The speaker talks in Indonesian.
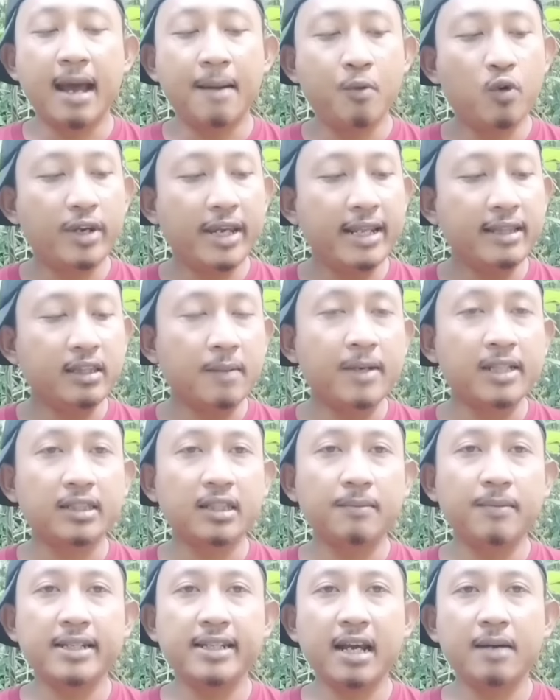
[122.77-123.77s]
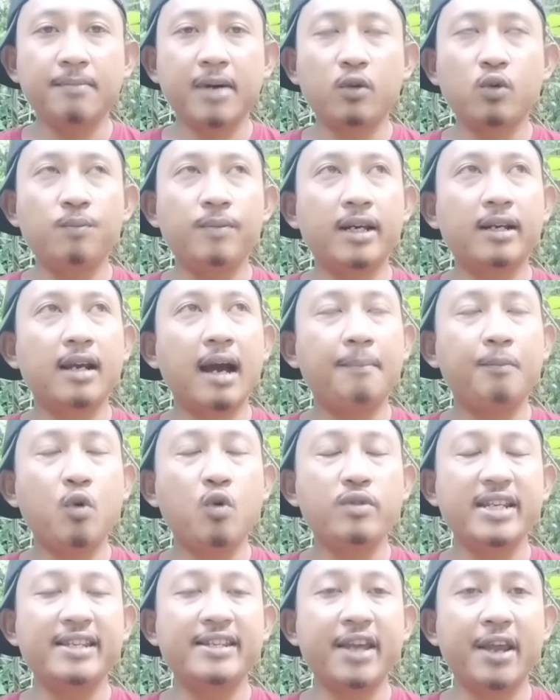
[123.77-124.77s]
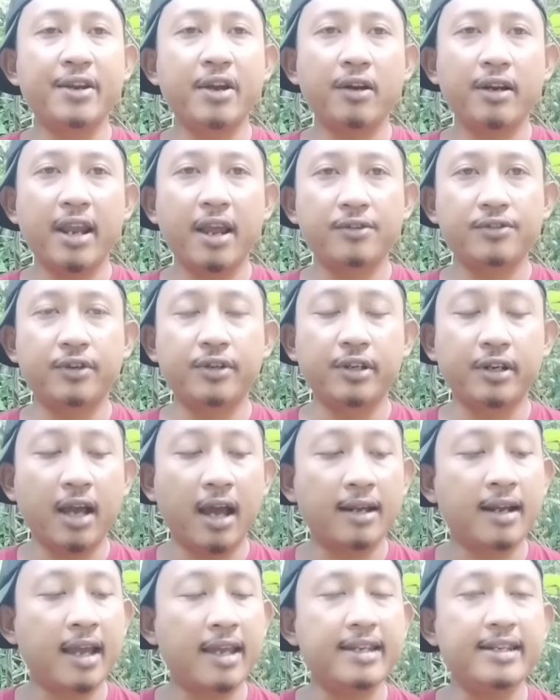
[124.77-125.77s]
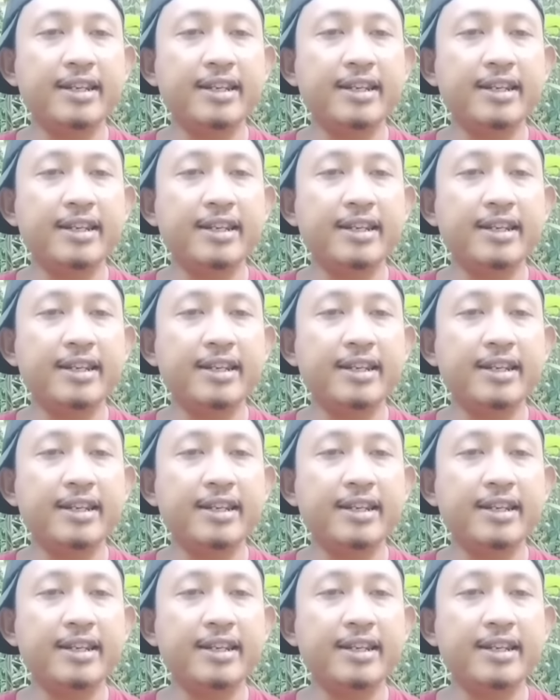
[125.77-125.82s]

Nah mungkin teman-teman yang baru bergabung di channel yang sederhana